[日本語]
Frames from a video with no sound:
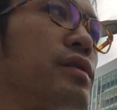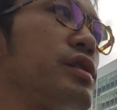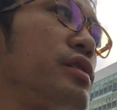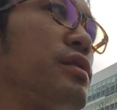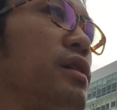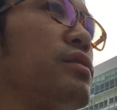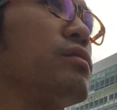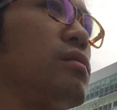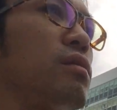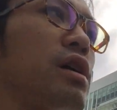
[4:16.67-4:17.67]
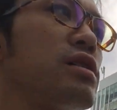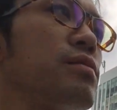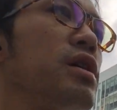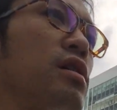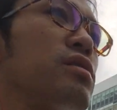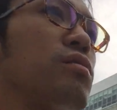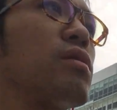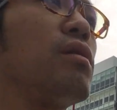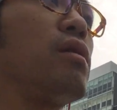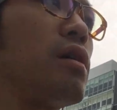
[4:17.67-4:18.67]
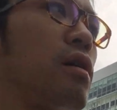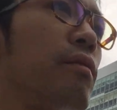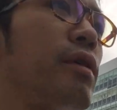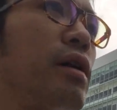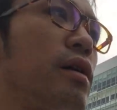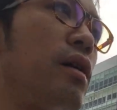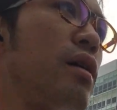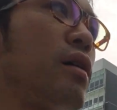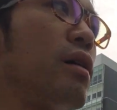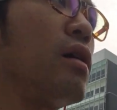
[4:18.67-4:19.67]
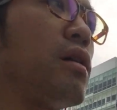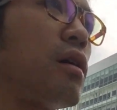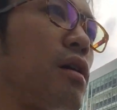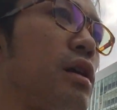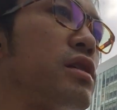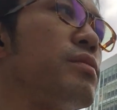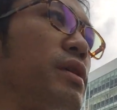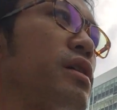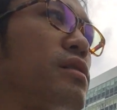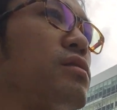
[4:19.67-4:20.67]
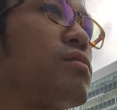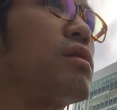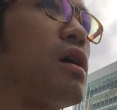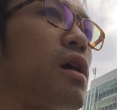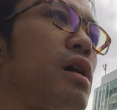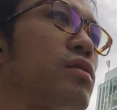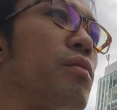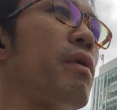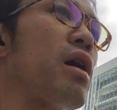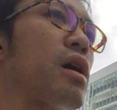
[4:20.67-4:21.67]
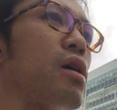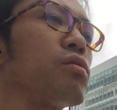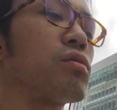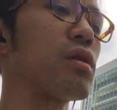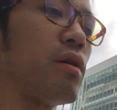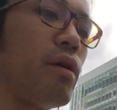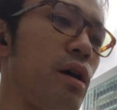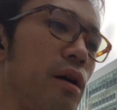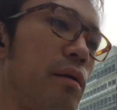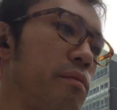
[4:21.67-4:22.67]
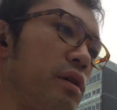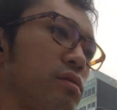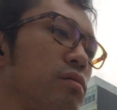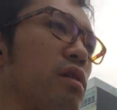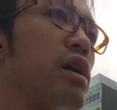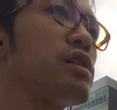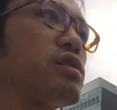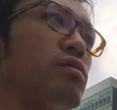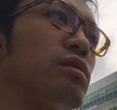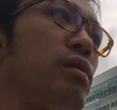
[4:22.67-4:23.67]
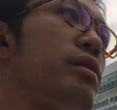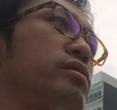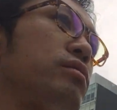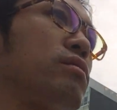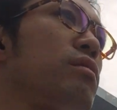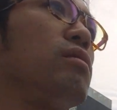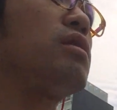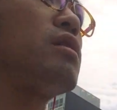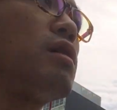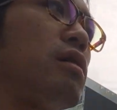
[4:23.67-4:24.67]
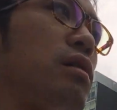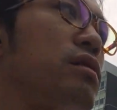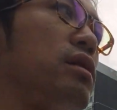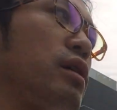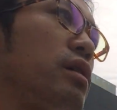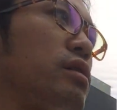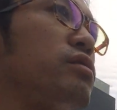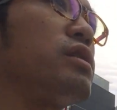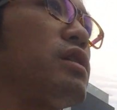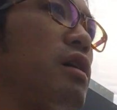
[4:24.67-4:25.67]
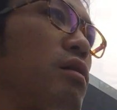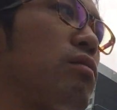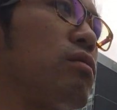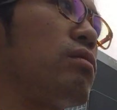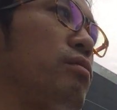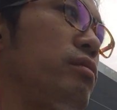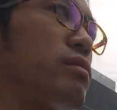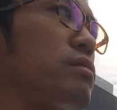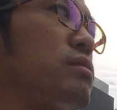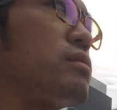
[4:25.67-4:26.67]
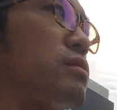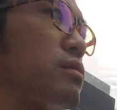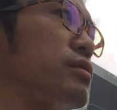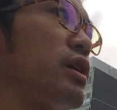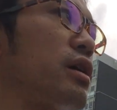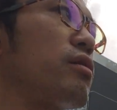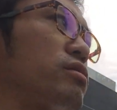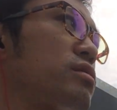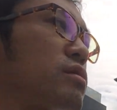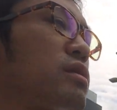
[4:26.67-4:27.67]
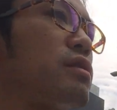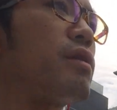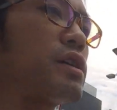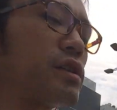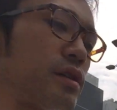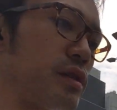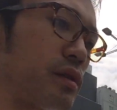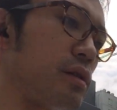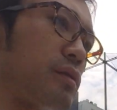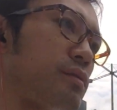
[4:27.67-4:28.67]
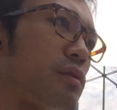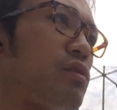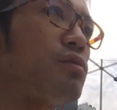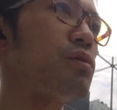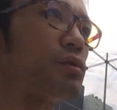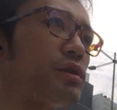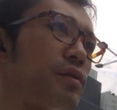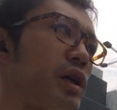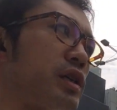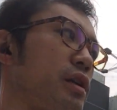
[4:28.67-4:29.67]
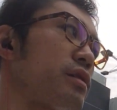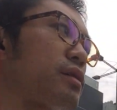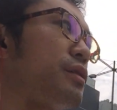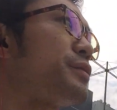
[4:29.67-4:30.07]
実際そのラスベガスとかはラスベガスとかあとマカオとかは、まあ、そのカジノでそのね、国がこう売り上げを作ってるわけじゃないですかで潤ってるわけじゃないですか